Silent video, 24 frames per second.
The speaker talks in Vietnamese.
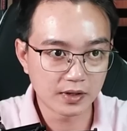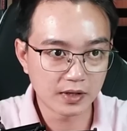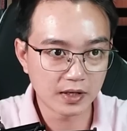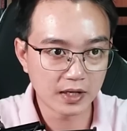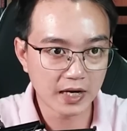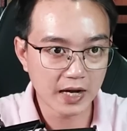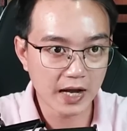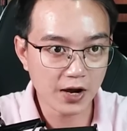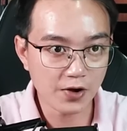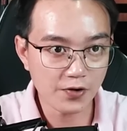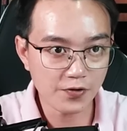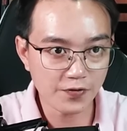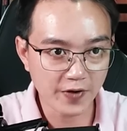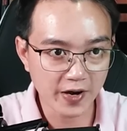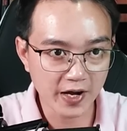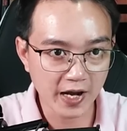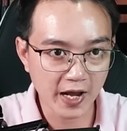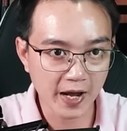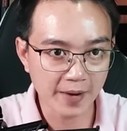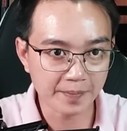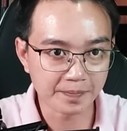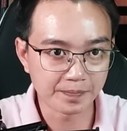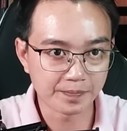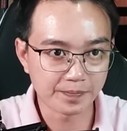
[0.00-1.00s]
Lão phải
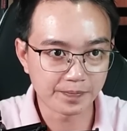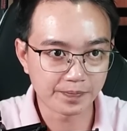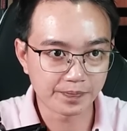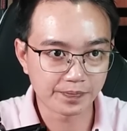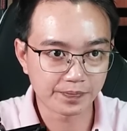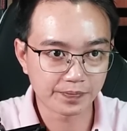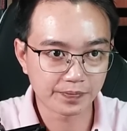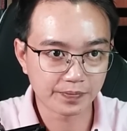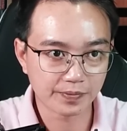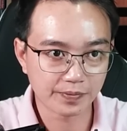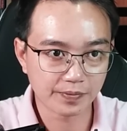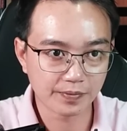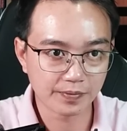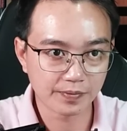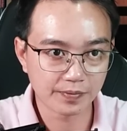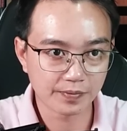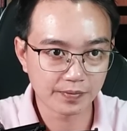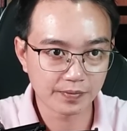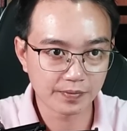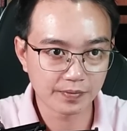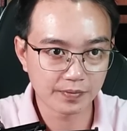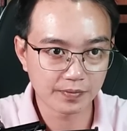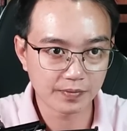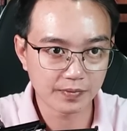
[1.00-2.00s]
làm,
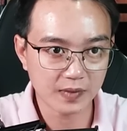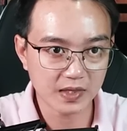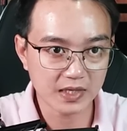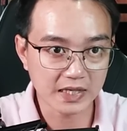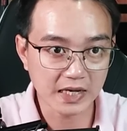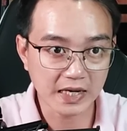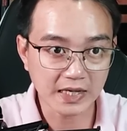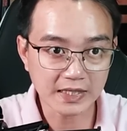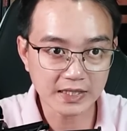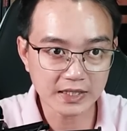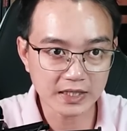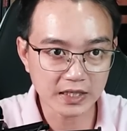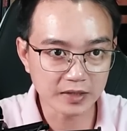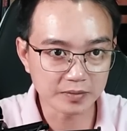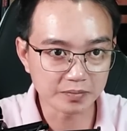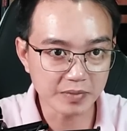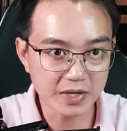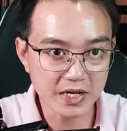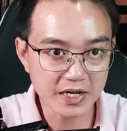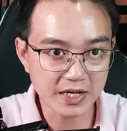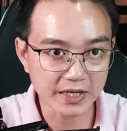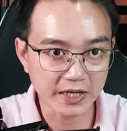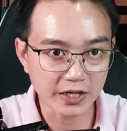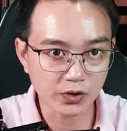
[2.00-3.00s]
chẳng cần
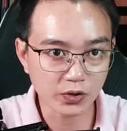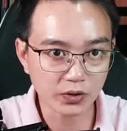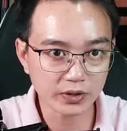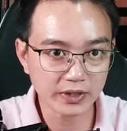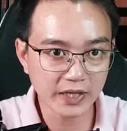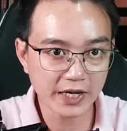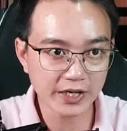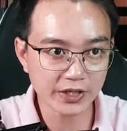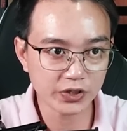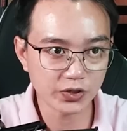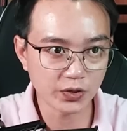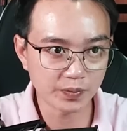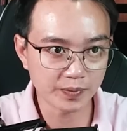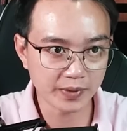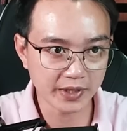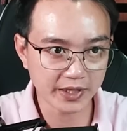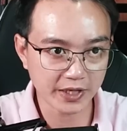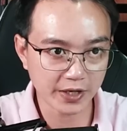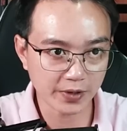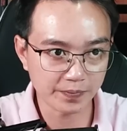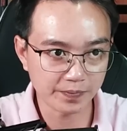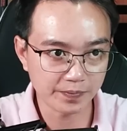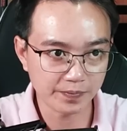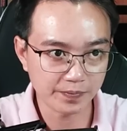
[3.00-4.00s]
biết là có tác dụng hay
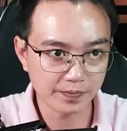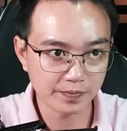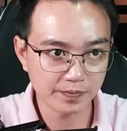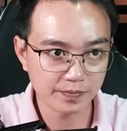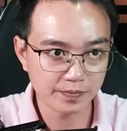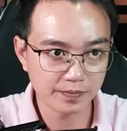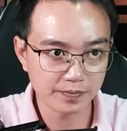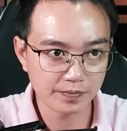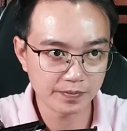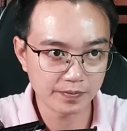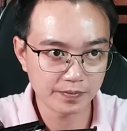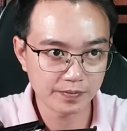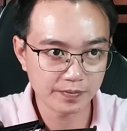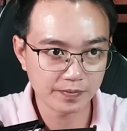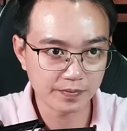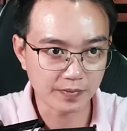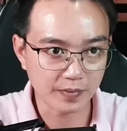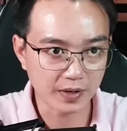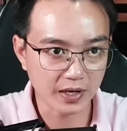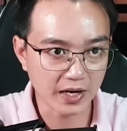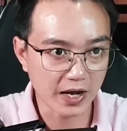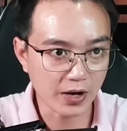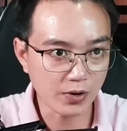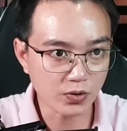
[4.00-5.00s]
không.
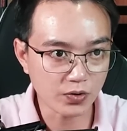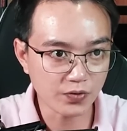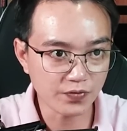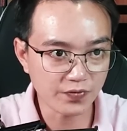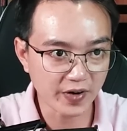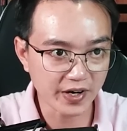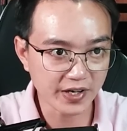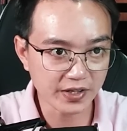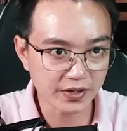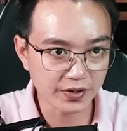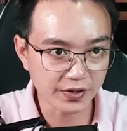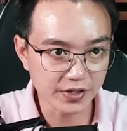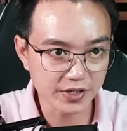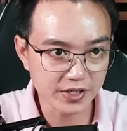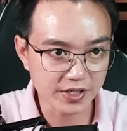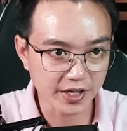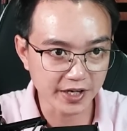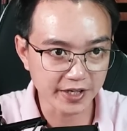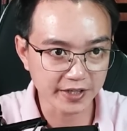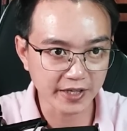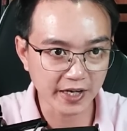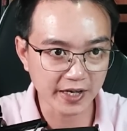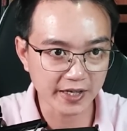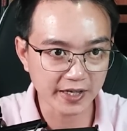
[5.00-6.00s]
Lão cũng phải chữa
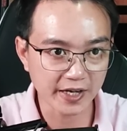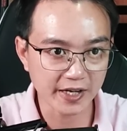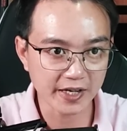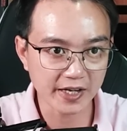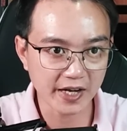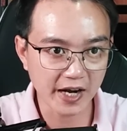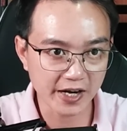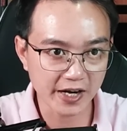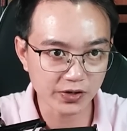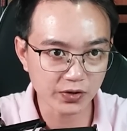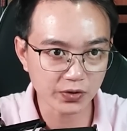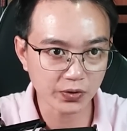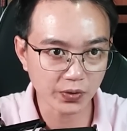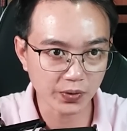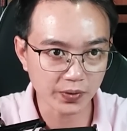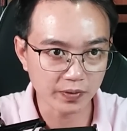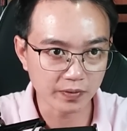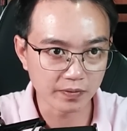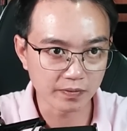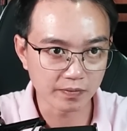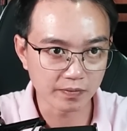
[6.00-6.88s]
trị thằng này ngay cho tôi.